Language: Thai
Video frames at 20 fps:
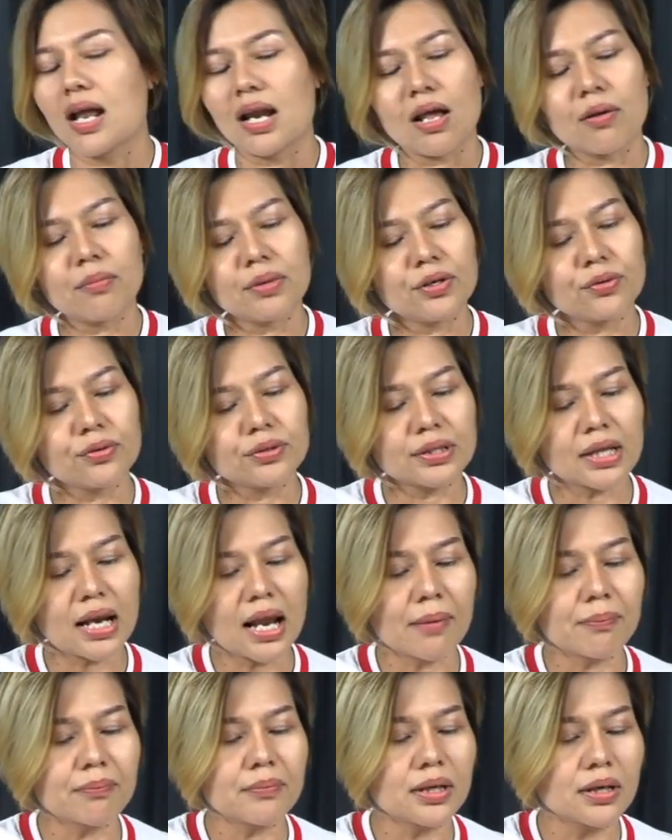เรามาดูต
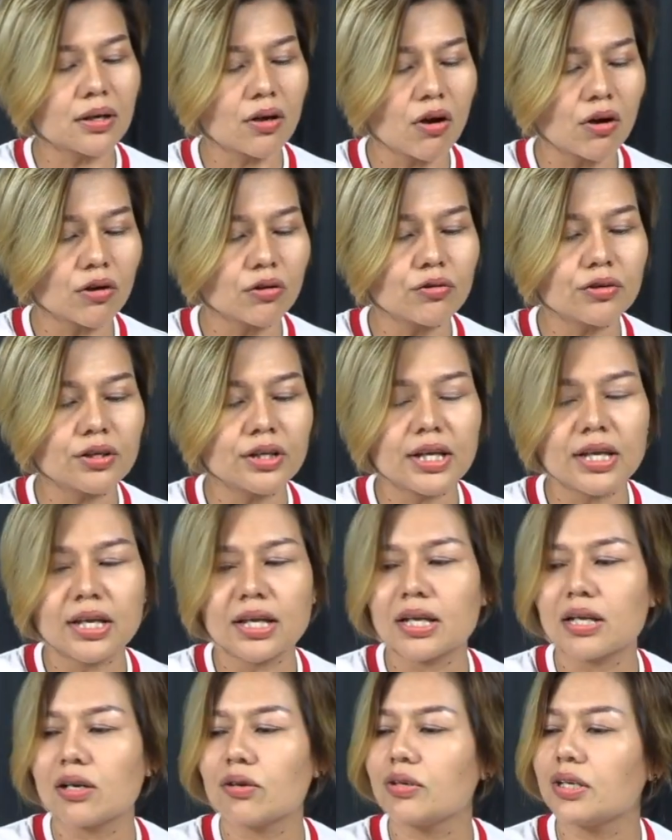ลับหมึกของรุ่น
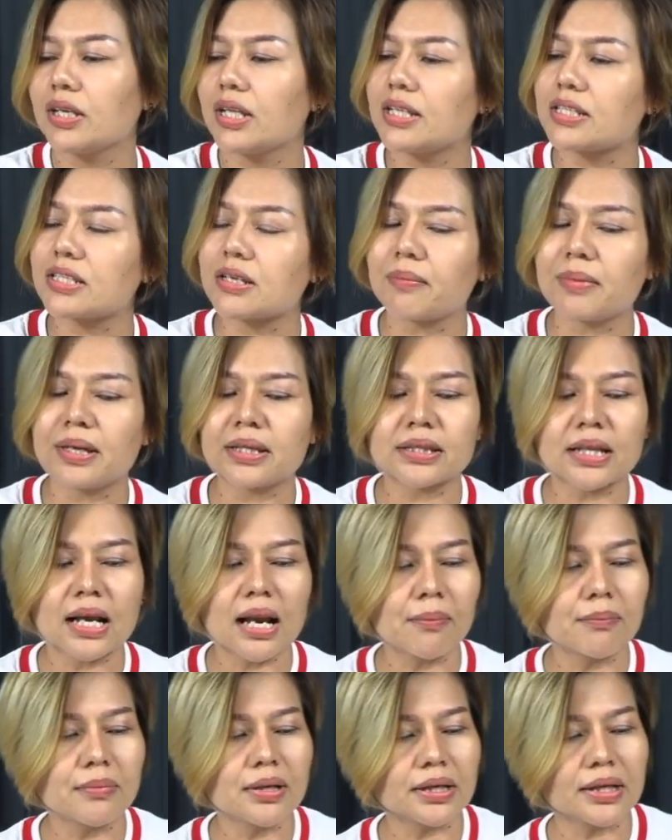นี้ รุ่นนี้จะมีต
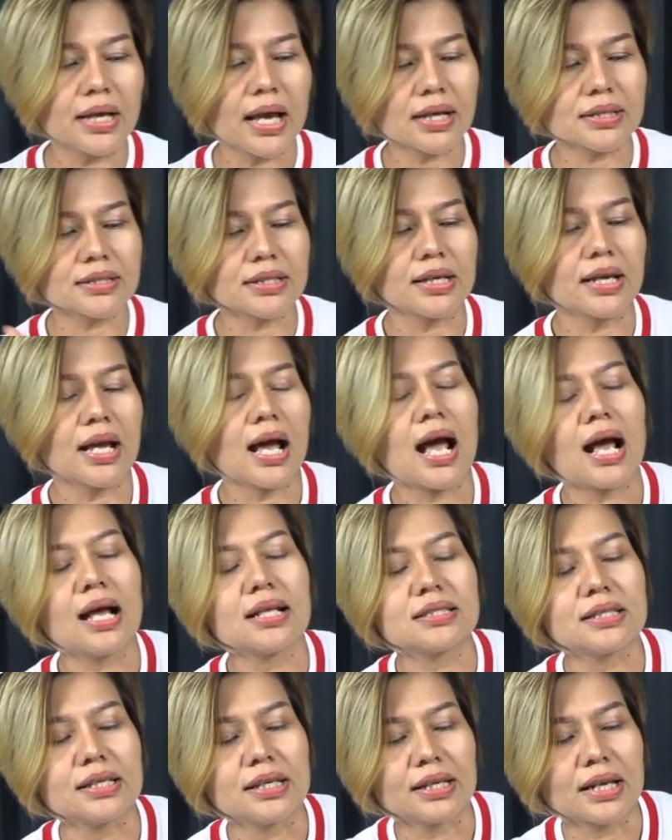ลับหมึกแยกสี
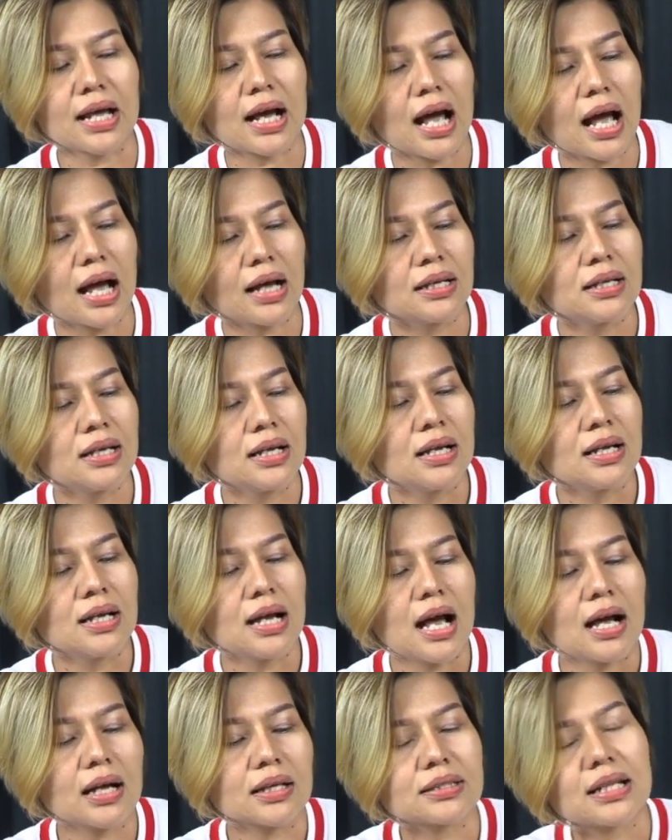5 สีนะคะ
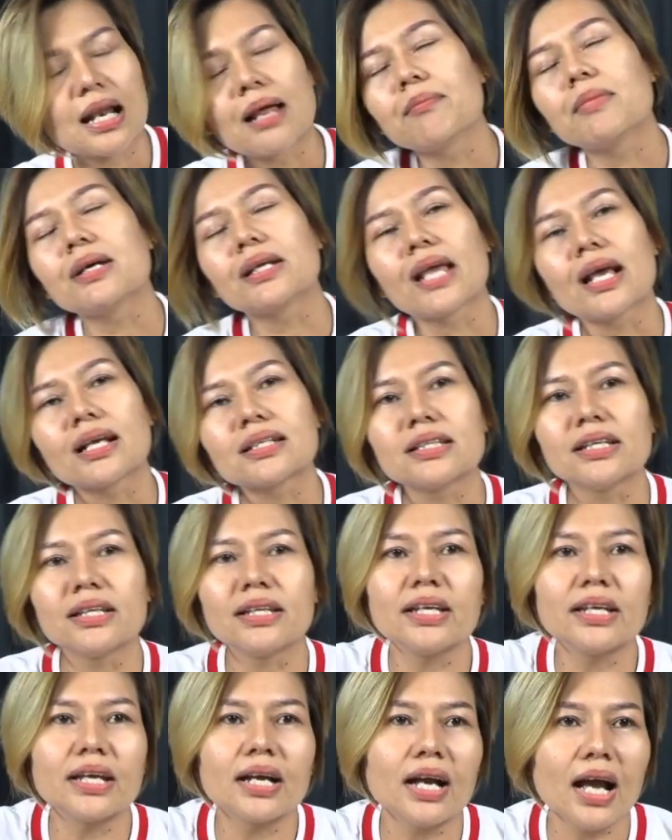ตลับหมึกแยกสี
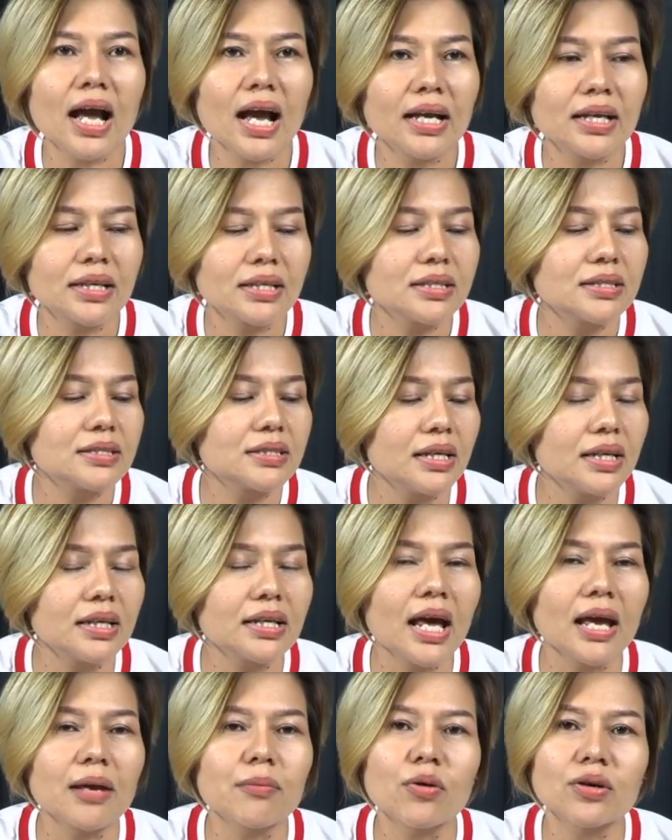ดียังไง สี
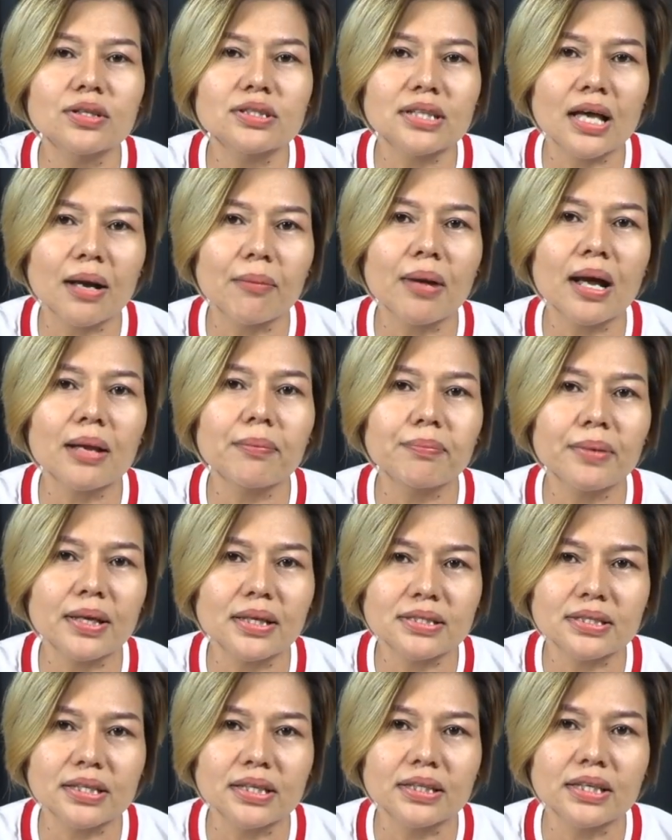ไหนหมดสามารถเป
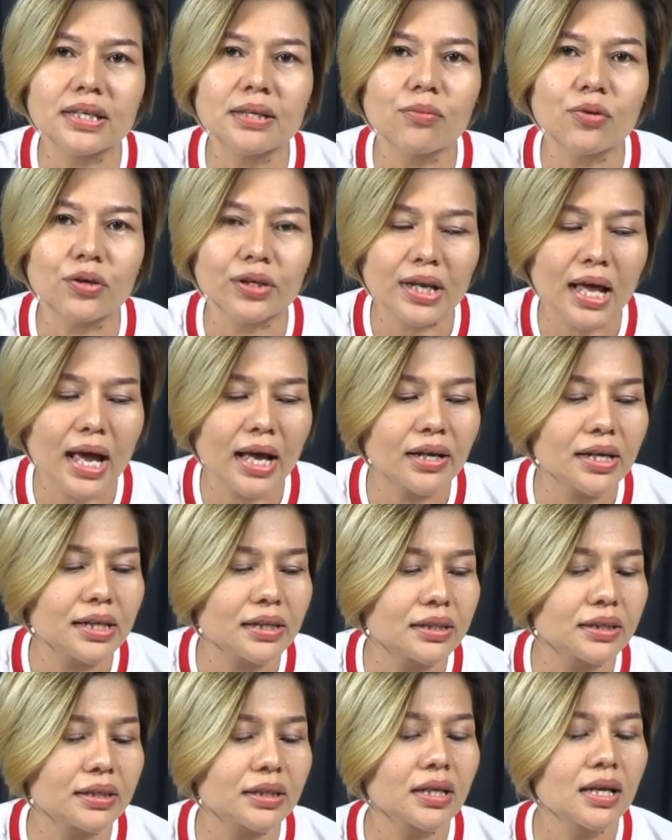ลี่ยนสีที่หมดได้เล
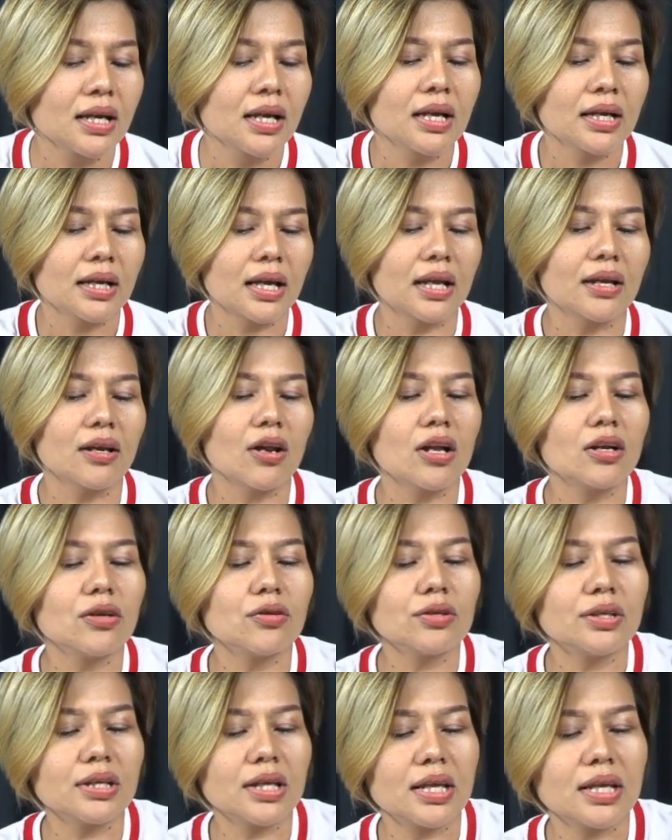ย แคนนอน
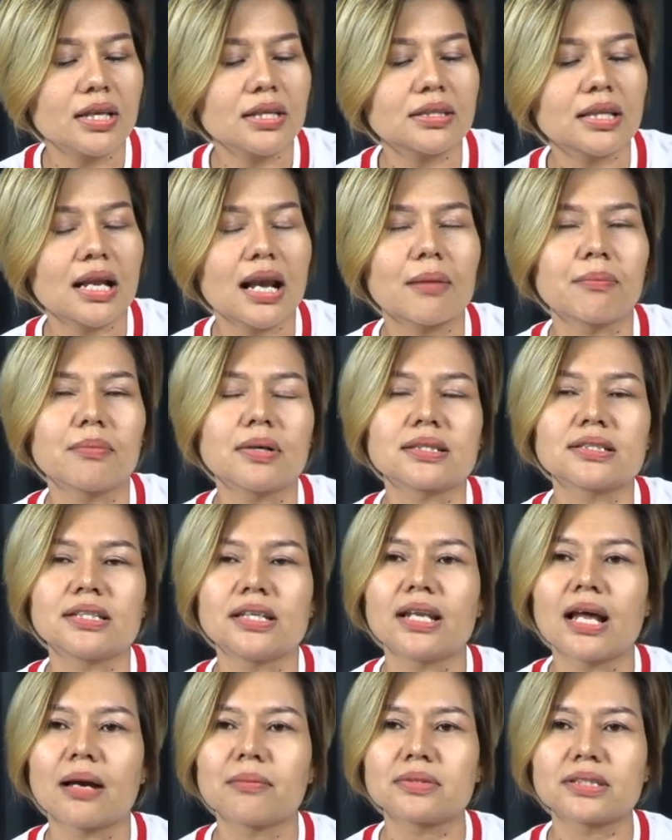รุ่นนี้ตลับหมึก
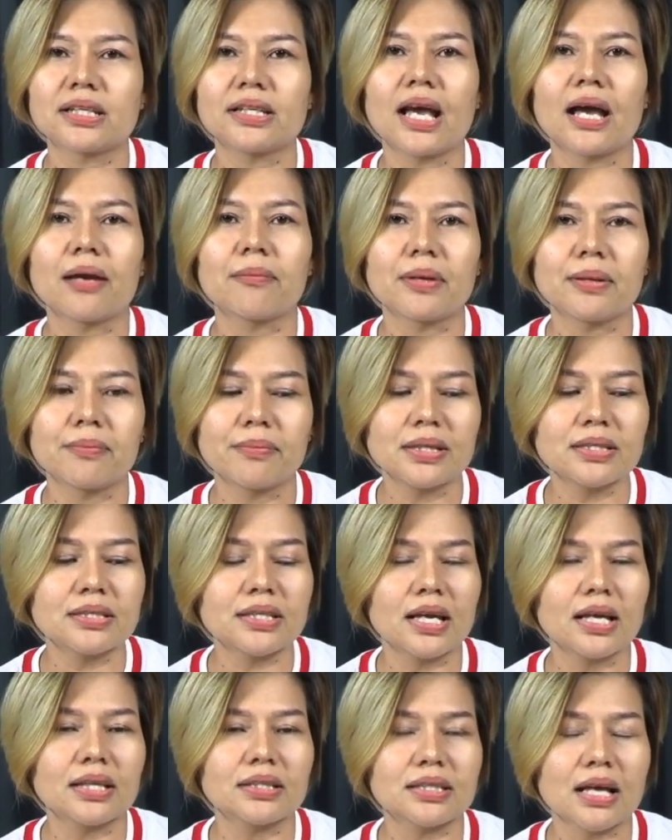สีดำจะใหญ่เป็นพิ
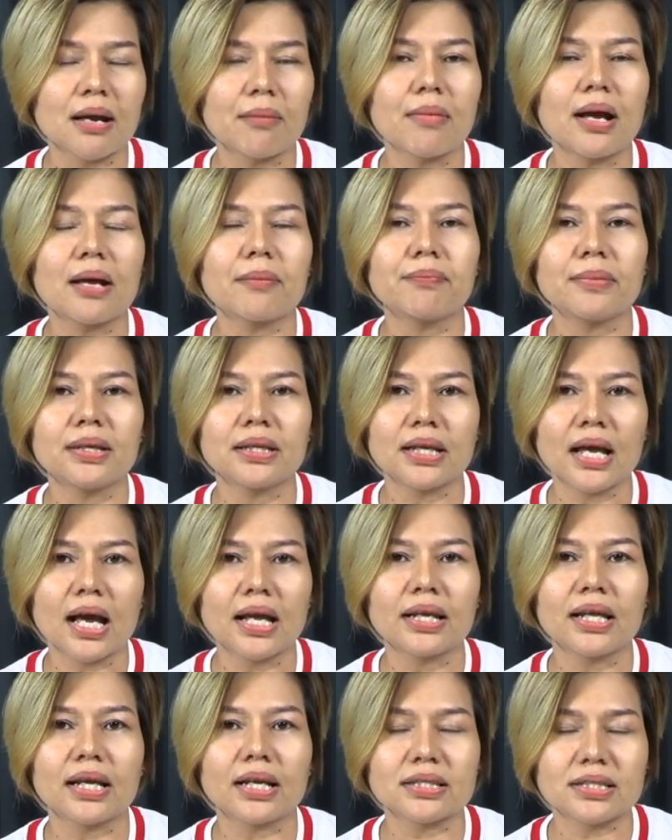เศษ สามารถพิมพ์งา
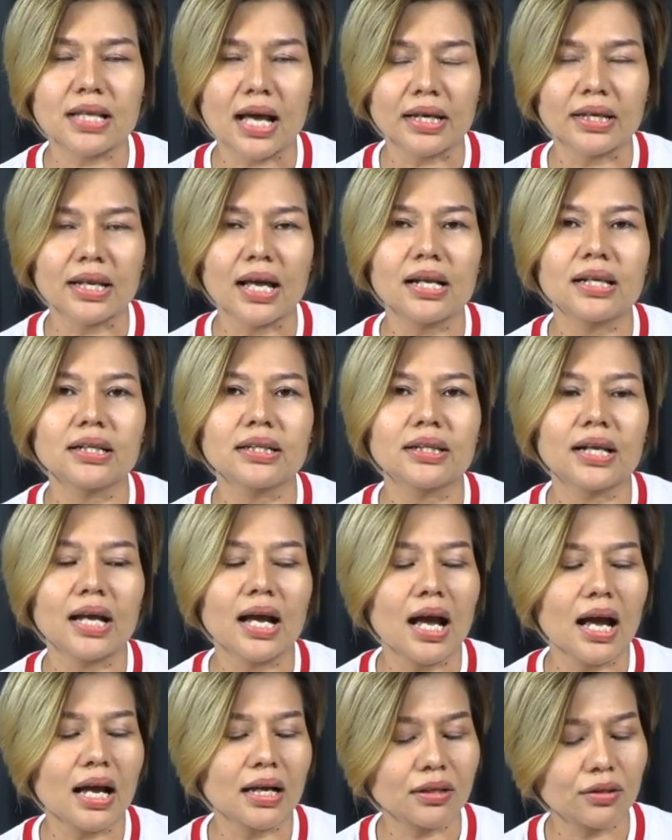นเอกสารได้เลย
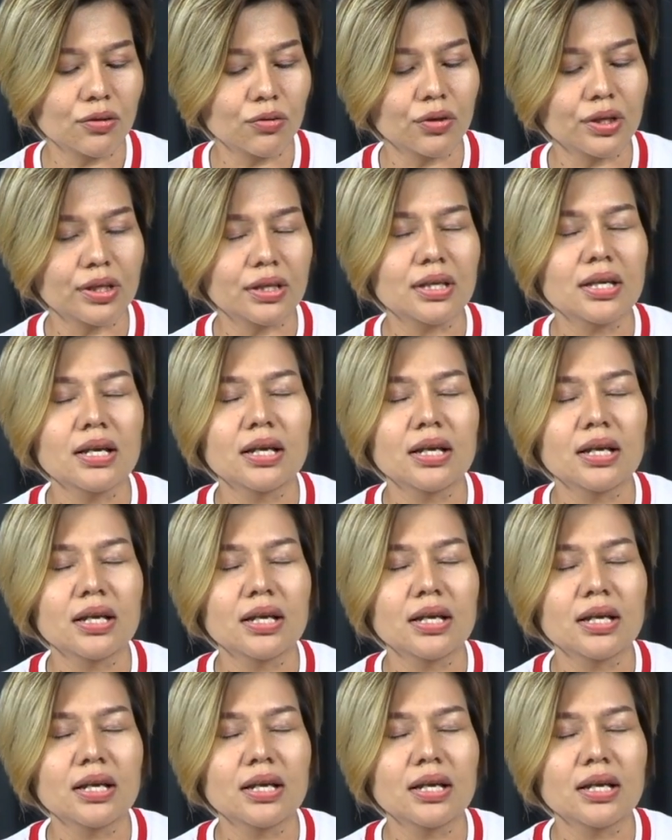นะคะ โดย